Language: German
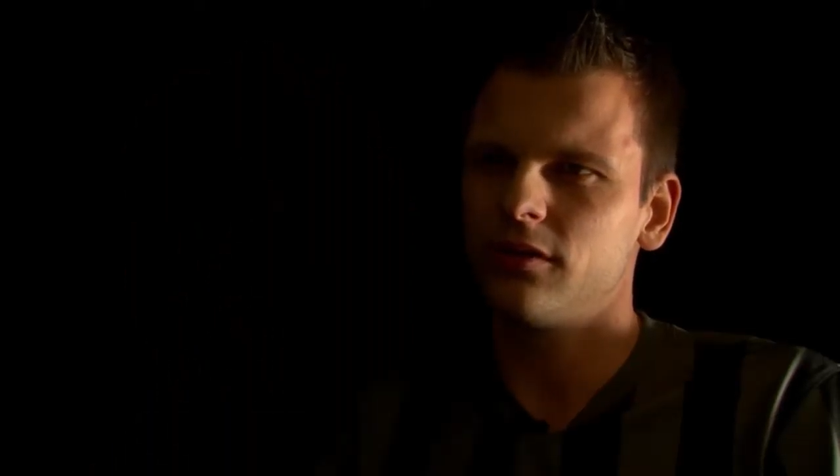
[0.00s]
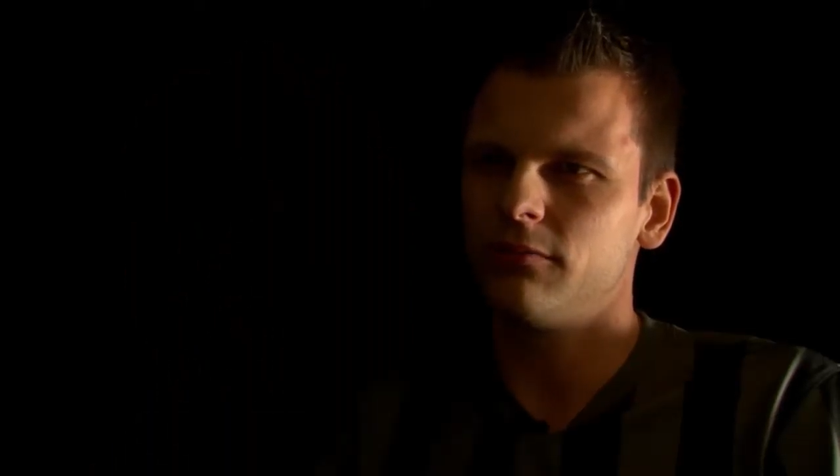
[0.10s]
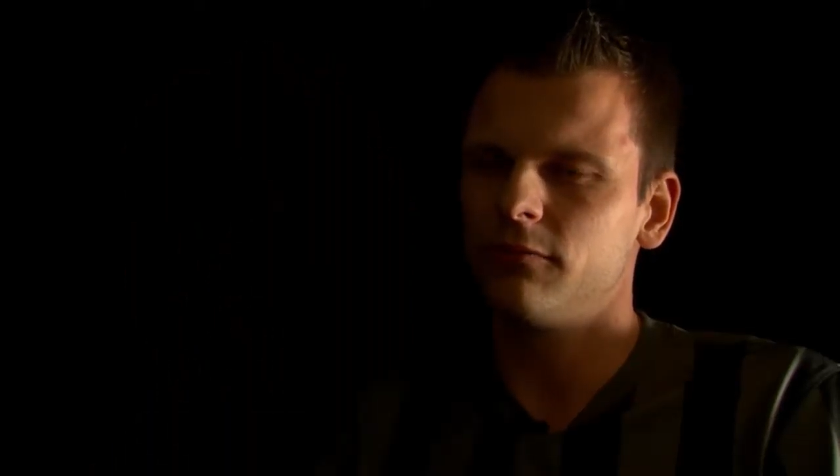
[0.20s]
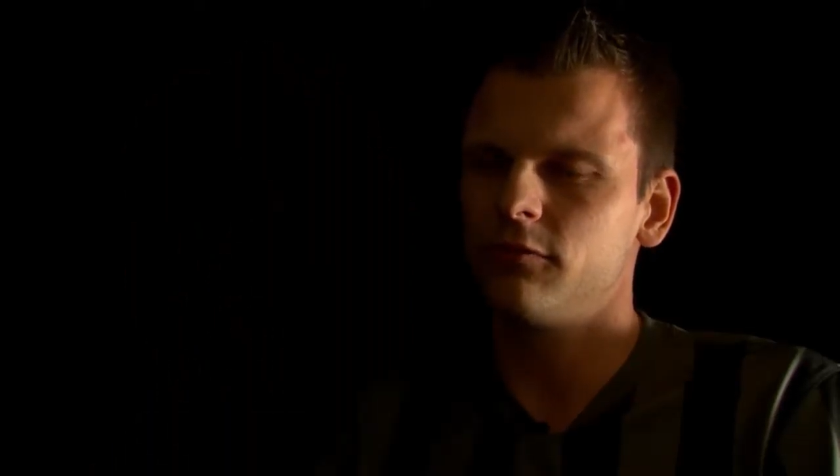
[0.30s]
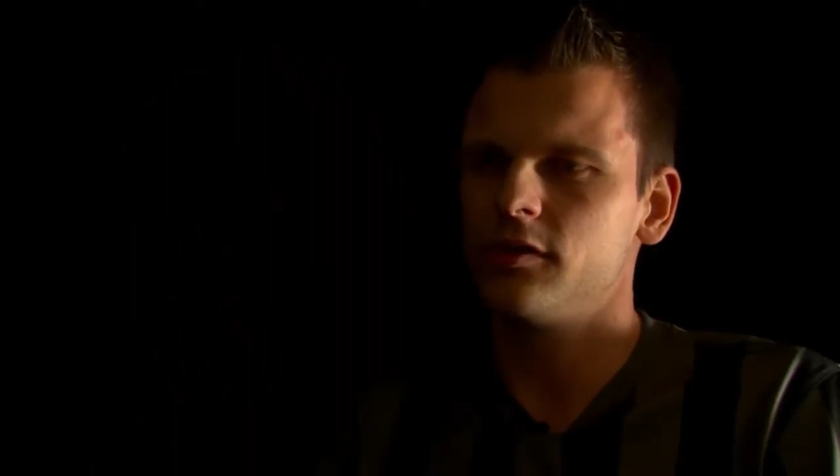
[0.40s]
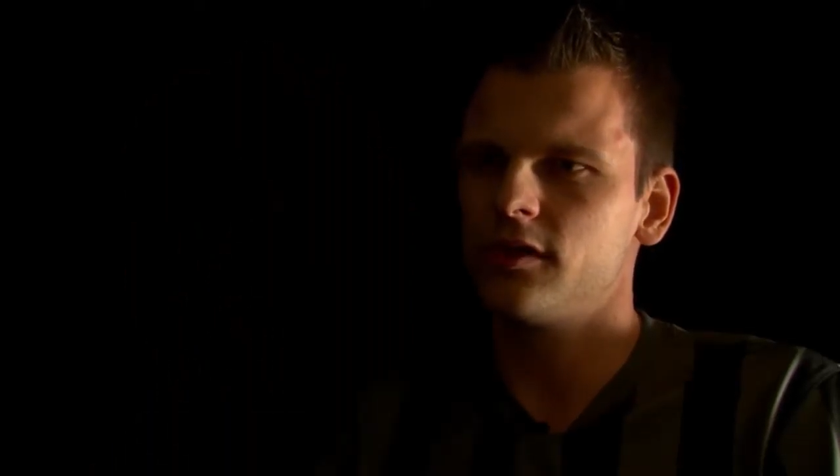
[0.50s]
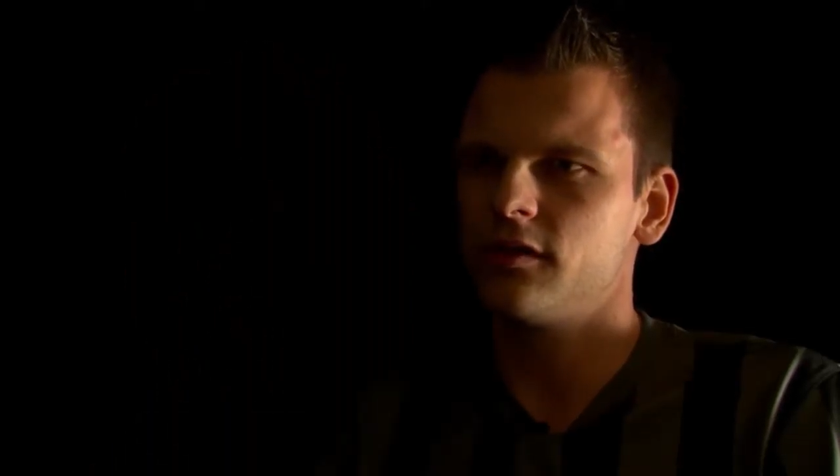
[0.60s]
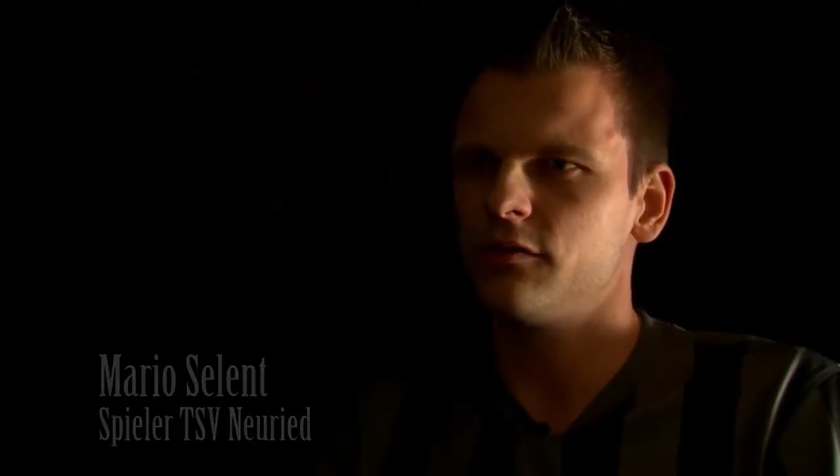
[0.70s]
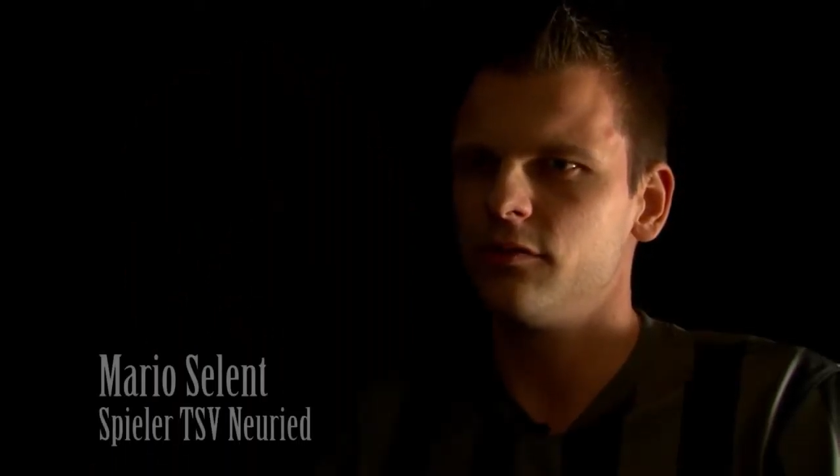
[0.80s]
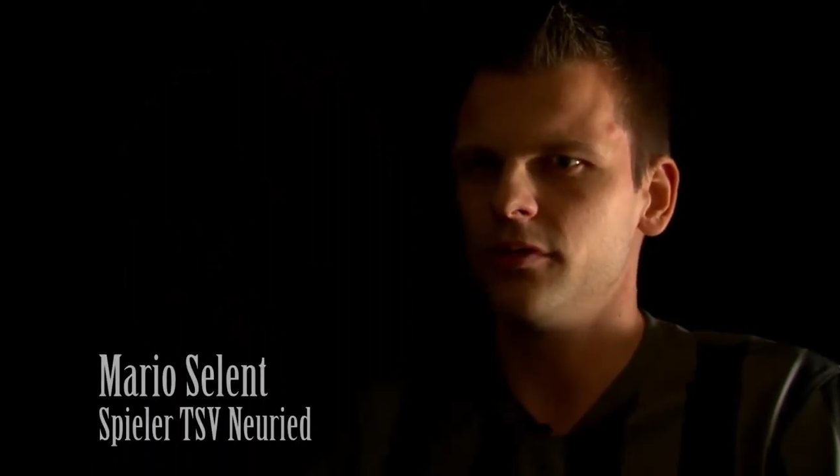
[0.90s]
am Futsal
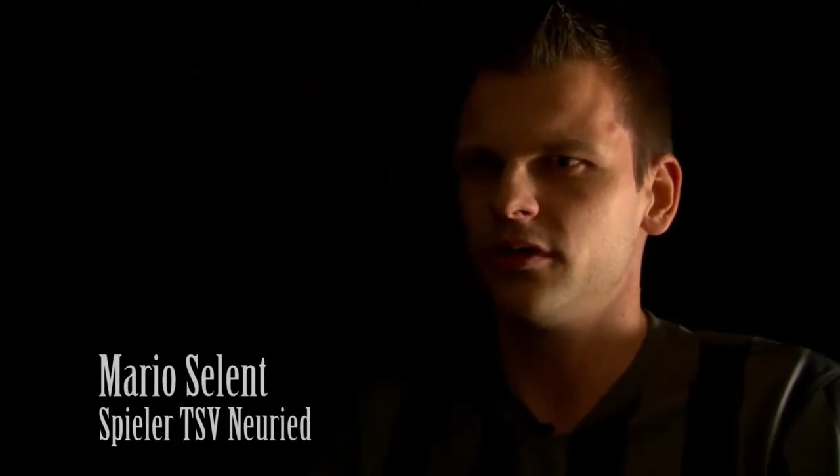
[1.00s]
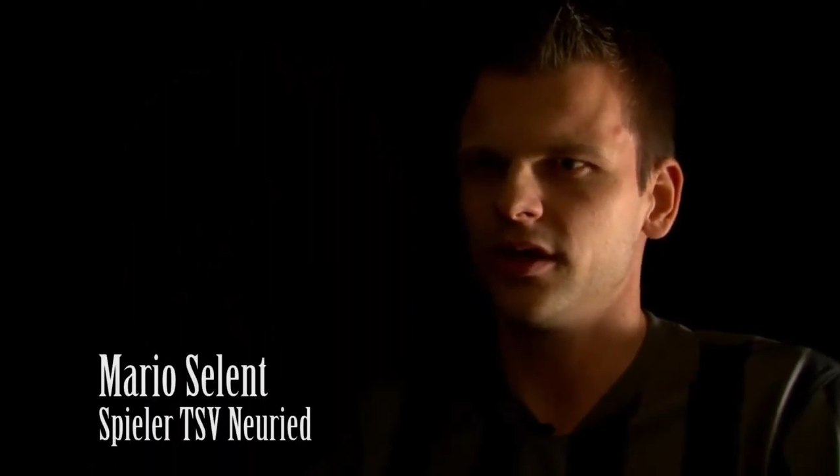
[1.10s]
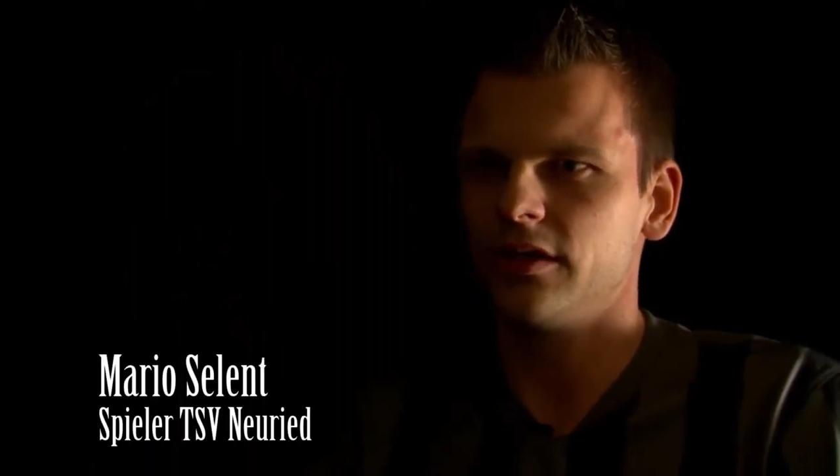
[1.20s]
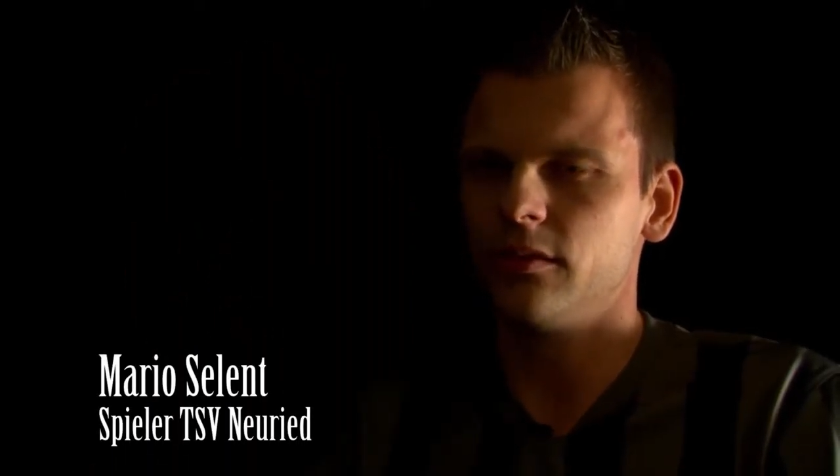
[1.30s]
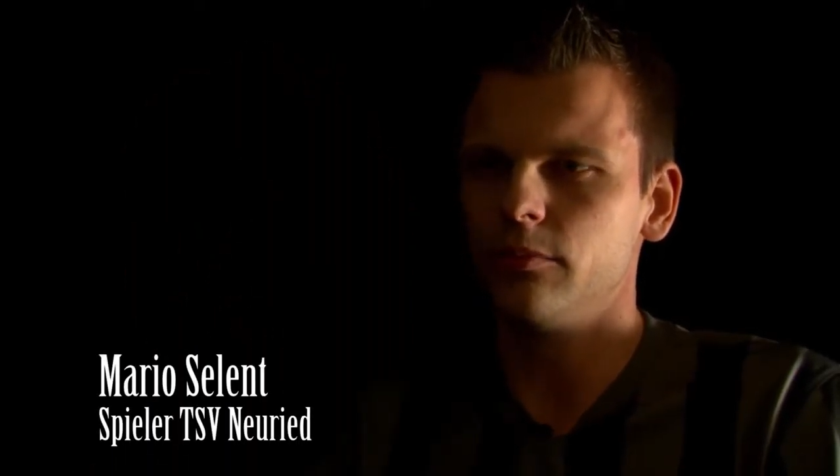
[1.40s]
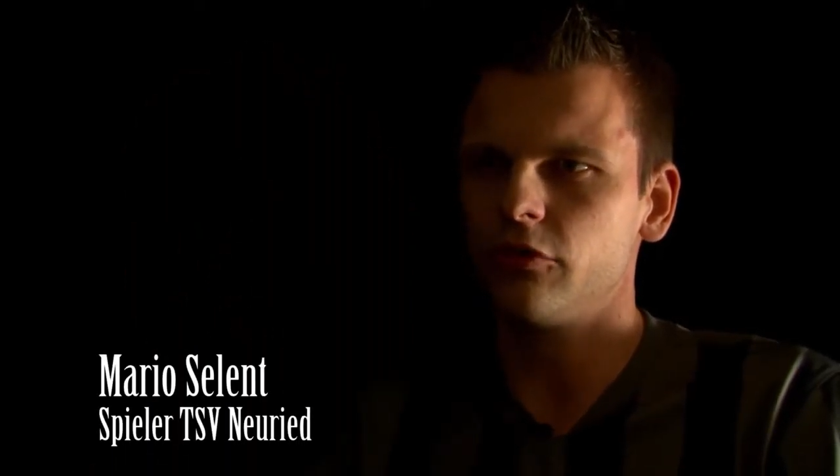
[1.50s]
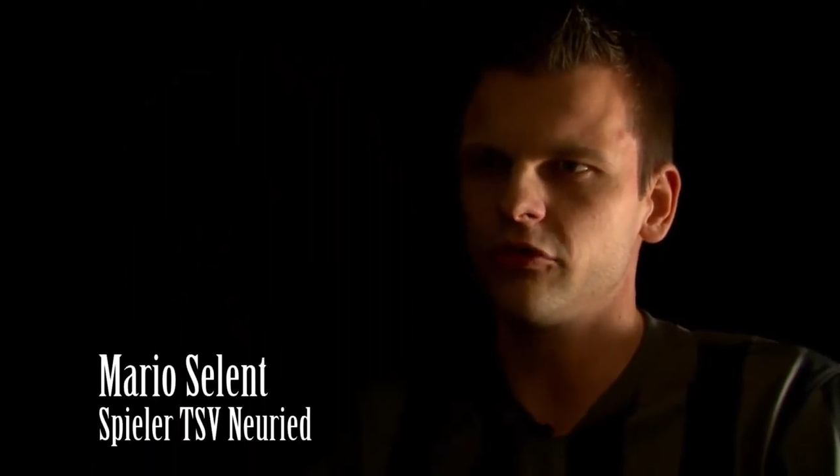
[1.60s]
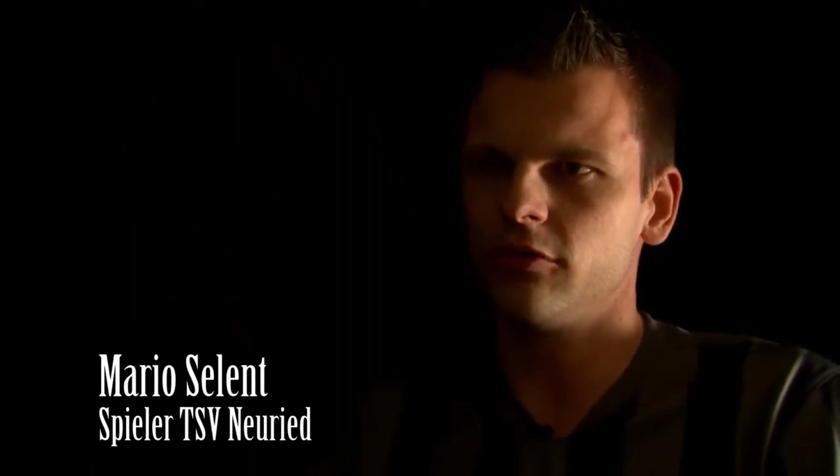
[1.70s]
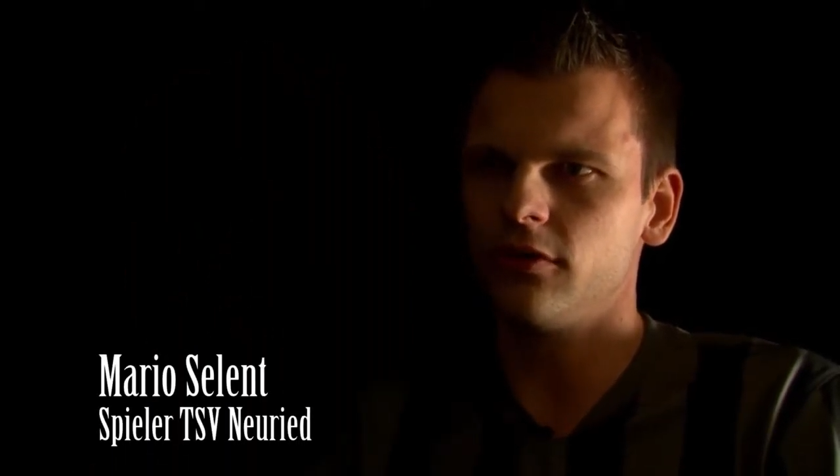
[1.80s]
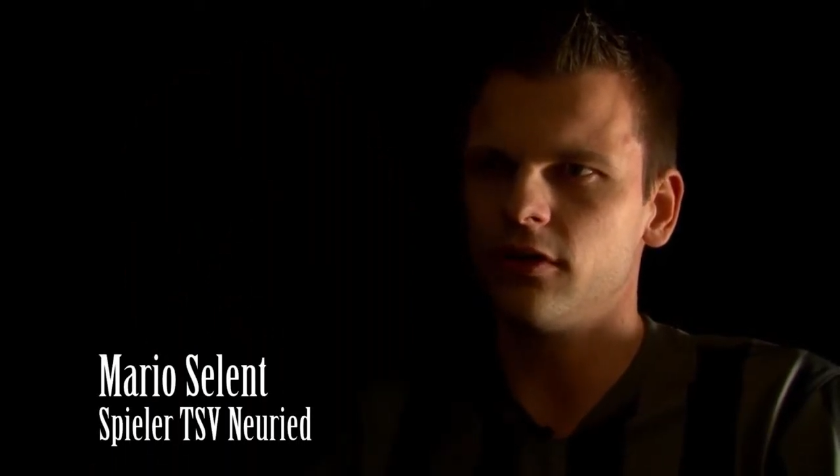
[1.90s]
ist für mich eigentlich die
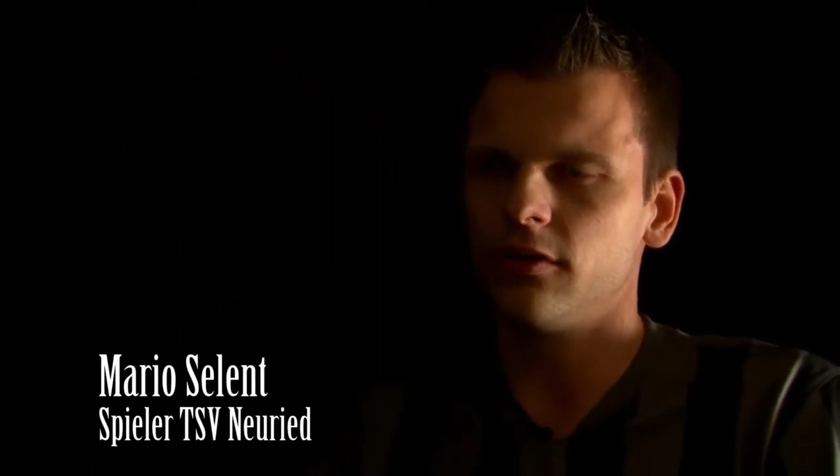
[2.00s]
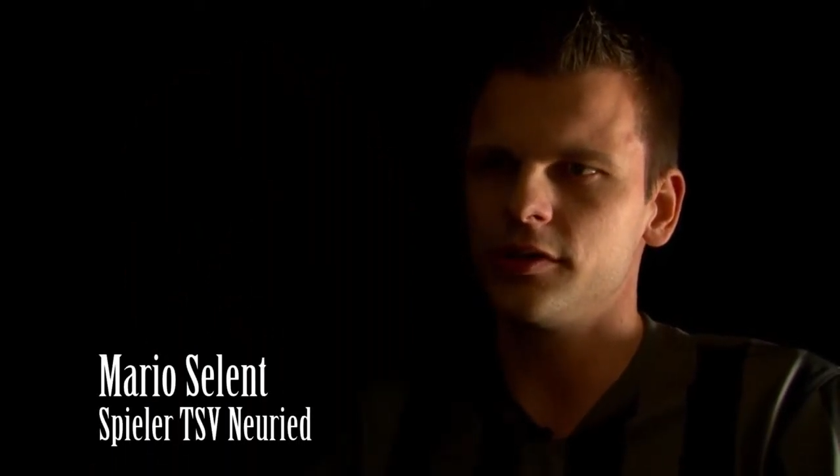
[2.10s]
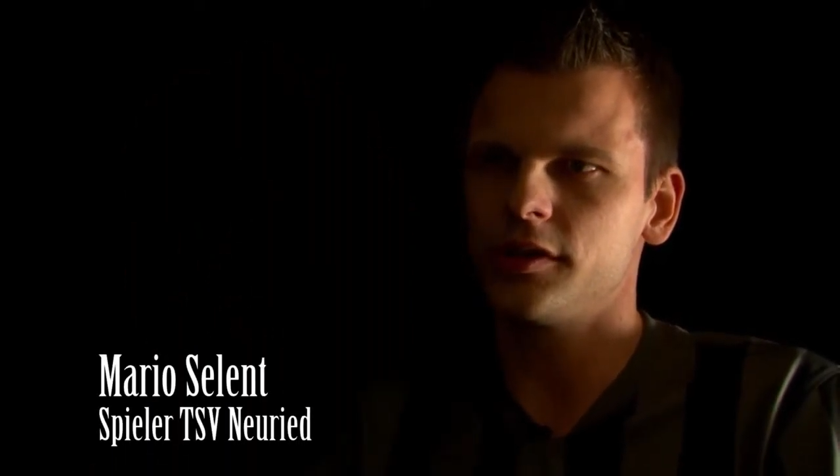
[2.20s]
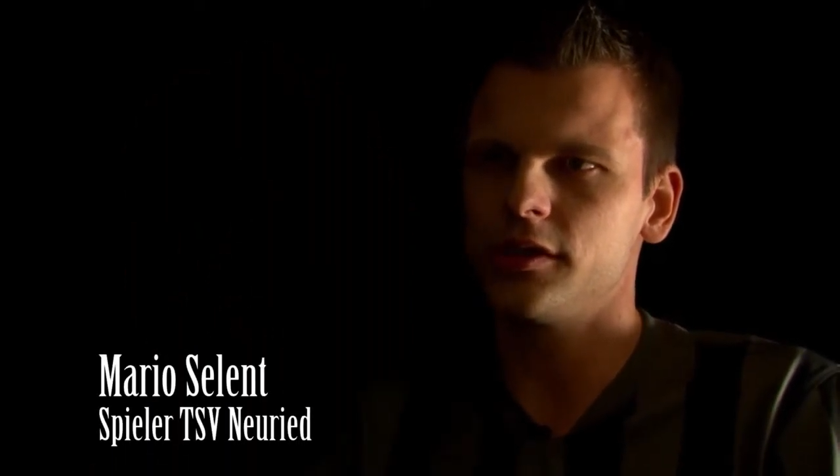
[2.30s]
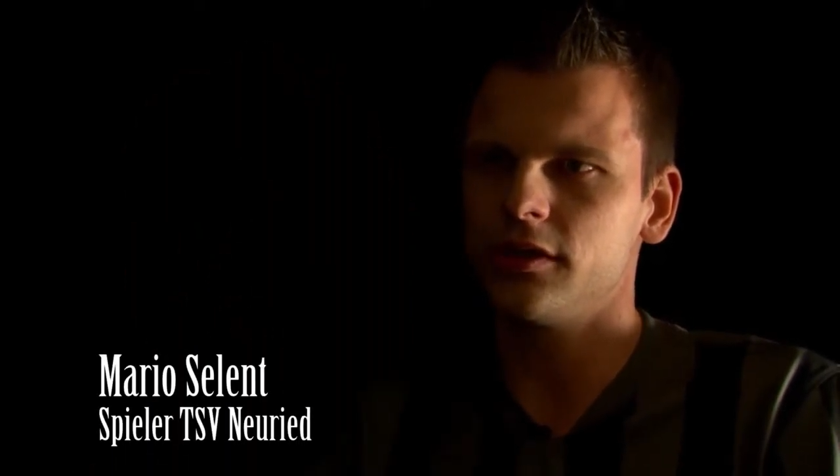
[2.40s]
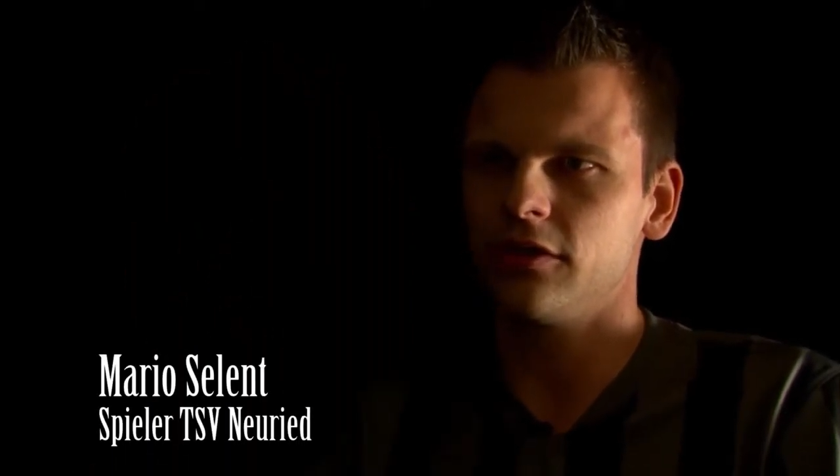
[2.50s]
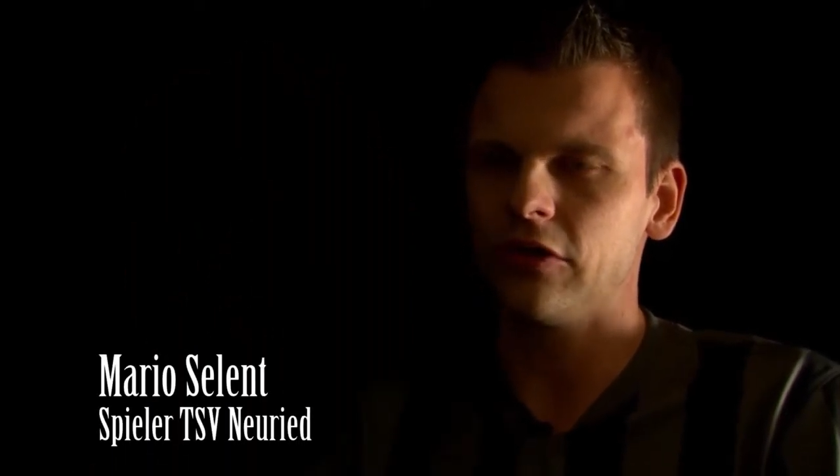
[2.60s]
Mischung aus äh,